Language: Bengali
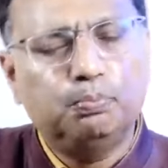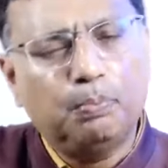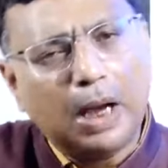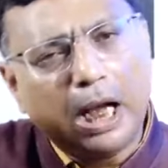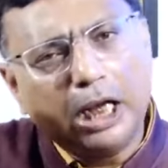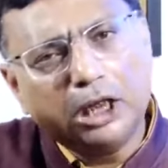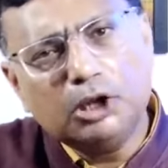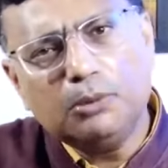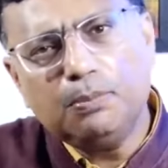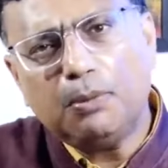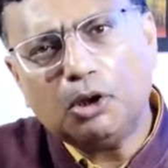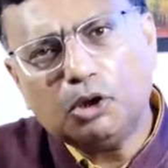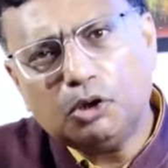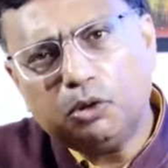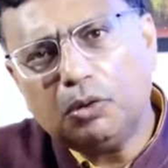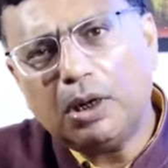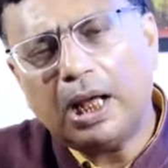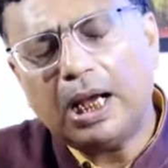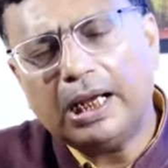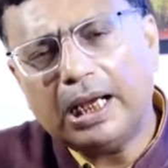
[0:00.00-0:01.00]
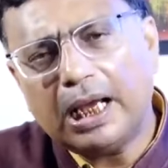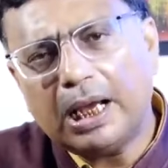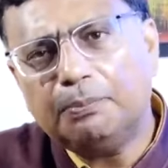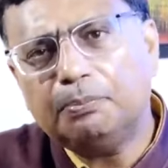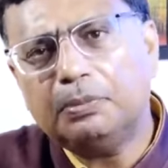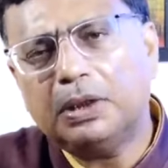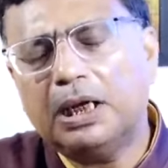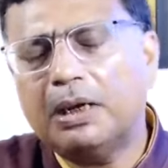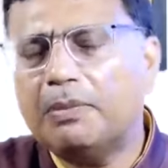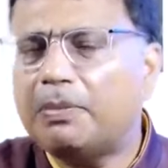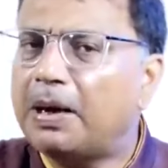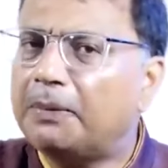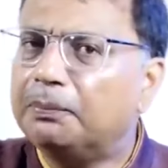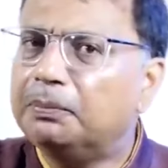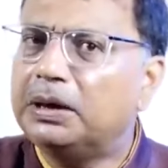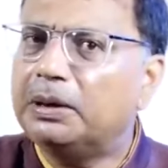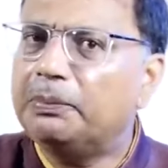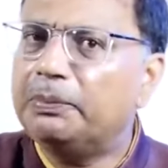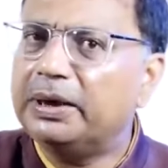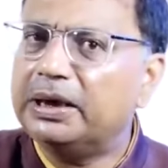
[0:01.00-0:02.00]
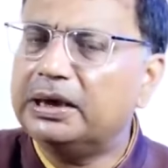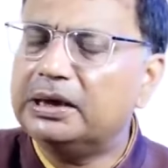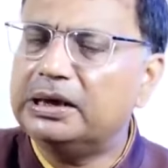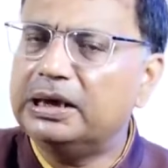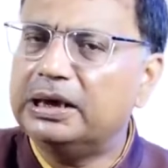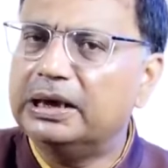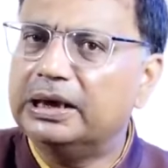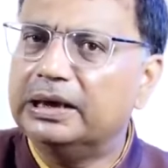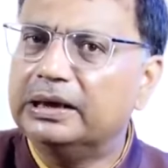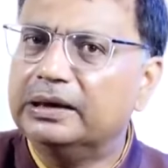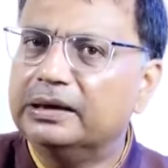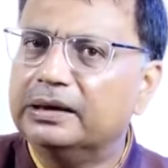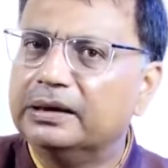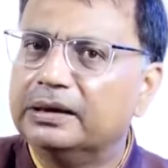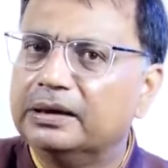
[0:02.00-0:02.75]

পাঁচ বছর আগে আপনারা ভাবতে পেরেছিলেন